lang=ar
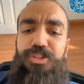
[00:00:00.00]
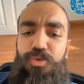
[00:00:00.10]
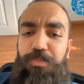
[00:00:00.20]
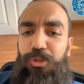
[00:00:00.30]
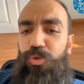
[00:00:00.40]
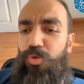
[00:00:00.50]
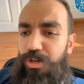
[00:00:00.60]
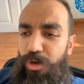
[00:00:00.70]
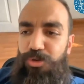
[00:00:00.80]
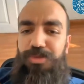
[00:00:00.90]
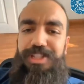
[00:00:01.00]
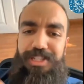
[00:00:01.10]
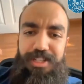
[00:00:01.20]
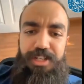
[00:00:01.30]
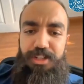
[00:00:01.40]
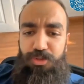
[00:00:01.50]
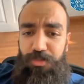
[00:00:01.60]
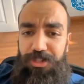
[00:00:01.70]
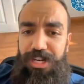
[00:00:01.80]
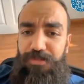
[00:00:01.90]
يكون بالدولار واش وصلت ديك
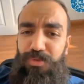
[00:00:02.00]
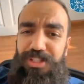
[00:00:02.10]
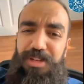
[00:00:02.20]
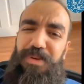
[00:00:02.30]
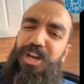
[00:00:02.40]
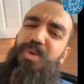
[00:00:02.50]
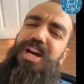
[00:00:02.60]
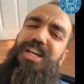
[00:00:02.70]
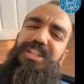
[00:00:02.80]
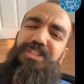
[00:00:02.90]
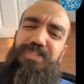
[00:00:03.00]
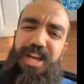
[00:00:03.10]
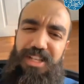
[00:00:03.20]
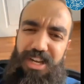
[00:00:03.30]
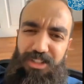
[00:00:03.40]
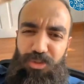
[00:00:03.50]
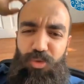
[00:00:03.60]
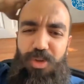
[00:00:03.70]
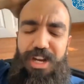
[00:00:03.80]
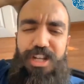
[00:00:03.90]
لاصوم ديال الفلوس اللي باغي واخا كنتفادى
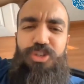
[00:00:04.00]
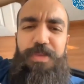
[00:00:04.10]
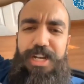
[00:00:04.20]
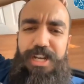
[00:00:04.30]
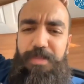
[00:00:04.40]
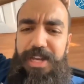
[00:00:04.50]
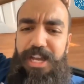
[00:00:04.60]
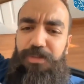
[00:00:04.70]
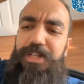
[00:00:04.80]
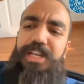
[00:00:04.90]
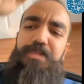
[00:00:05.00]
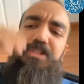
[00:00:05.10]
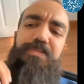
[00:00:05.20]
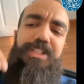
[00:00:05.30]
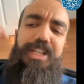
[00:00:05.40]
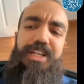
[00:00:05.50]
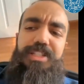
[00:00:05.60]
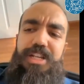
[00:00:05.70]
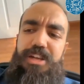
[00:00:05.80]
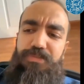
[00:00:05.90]
الدولار اجي وما كنحملهاش ما كنحملش فهمتي
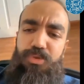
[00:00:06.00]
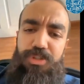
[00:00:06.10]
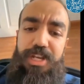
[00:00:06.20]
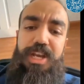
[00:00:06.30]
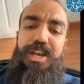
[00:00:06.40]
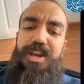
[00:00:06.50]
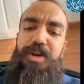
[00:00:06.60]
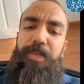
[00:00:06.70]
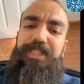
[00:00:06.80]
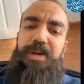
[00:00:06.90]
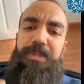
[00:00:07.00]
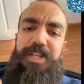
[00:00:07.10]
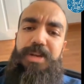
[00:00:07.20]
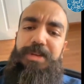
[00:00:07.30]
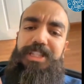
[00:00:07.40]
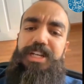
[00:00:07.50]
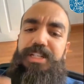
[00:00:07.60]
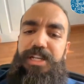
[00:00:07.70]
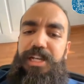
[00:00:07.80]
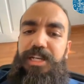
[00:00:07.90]
تركز على الفلوس اكثر ما تنحمل
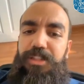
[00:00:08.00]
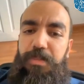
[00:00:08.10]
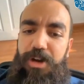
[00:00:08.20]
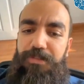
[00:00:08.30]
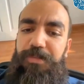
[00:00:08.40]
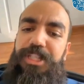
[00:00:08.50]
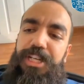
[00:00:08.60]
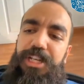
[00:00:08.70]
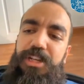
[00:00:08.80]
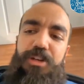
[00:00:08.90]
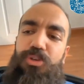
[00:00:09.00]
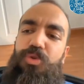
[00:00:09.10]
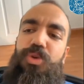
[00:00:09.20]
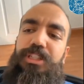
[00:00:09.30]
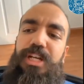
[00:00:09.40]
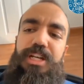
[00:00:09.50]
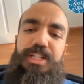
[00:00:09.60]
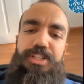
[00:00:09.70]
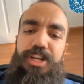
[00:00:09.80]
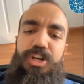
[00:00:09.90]
تركز على الخدمه فهمتي يعني نقول
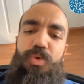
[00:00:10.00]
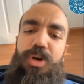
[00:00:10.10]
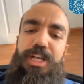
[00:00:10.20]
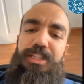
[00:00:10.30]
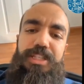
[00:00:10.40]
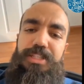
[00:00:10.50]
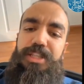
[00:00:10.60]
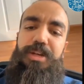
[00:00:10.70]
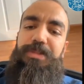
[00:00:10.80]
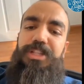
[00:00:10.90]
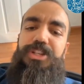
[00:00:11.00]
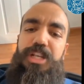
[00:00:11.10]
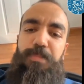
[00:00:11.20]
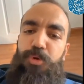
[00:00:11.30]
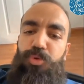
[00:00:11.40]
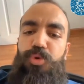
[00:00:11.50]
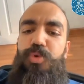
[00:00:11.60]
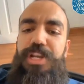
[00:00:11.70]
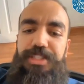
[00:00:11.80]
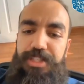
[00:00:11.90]
التارجت ديالي هو كنتيستي خمسه ديال لي برودوي
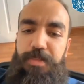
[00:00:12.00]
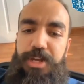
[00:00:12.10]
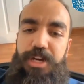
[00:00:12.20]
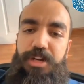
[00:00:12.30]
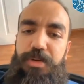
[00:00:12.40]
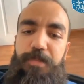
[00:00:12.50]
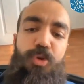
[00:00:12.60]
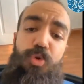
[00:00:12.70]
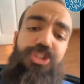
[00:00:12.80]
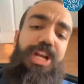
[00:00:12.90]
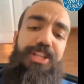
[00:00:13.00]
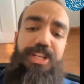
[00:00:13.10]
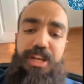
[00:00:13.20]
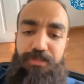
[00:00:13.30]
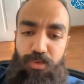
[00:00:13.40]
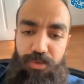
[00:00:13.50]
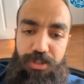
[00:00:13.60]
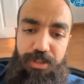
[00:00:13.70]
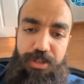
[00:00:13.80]
كل سيمانه ما نقولش شحال ديال الفلوس